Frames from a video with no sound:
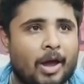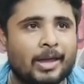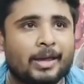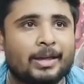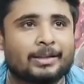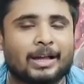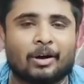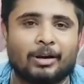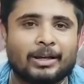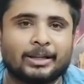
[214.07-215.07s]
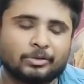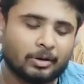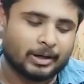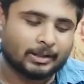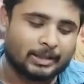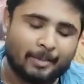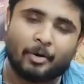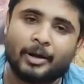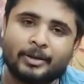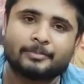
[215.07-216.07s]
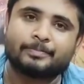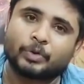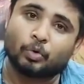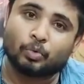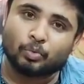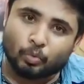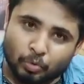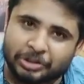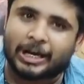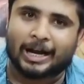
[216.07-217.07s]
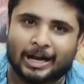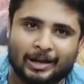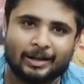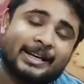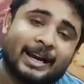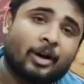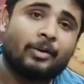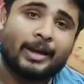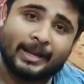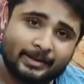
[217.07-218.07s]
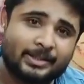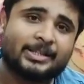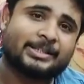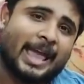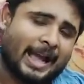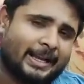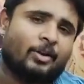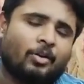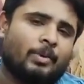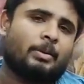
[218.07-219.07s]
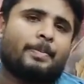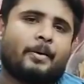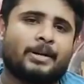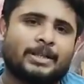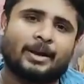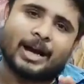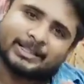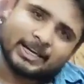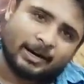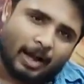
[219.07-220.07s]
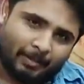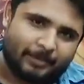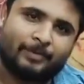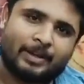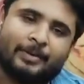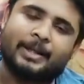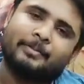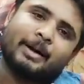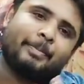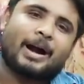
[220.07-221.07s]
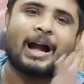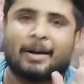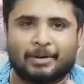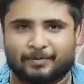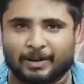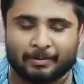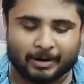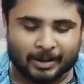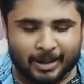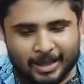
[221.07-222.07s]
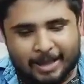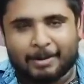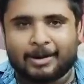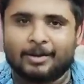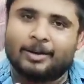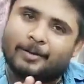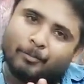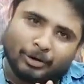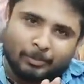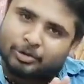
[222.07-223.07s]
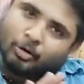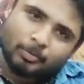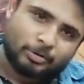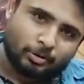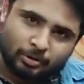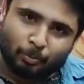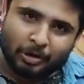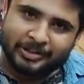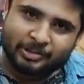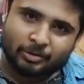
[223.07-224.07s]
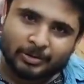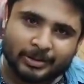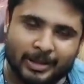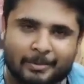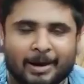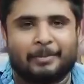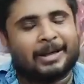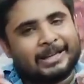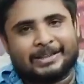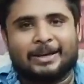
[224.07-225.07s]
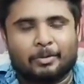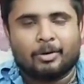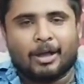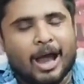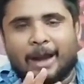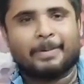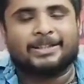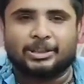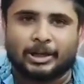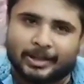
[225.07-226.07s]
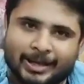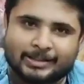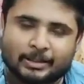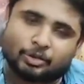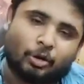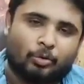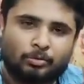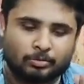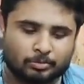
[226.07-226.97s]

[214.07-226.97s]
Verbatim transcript: হয় তাহলে কিন্তু এটার দাম হয় কুড়ি টাকা এছাড়াও এই জিনিসটা একই রকমভাবে পাওয়া যায় কাঁচা আমের ফ্লেভারে বা পাকা আমের ফ্লেভারে এবার মোটামুটি সমস্ত কিছু বলে দিয়েছি তোমাদেরকে এবার আমরা খেতে যাব আর পাচ্ছি না ঠিক আছে চলো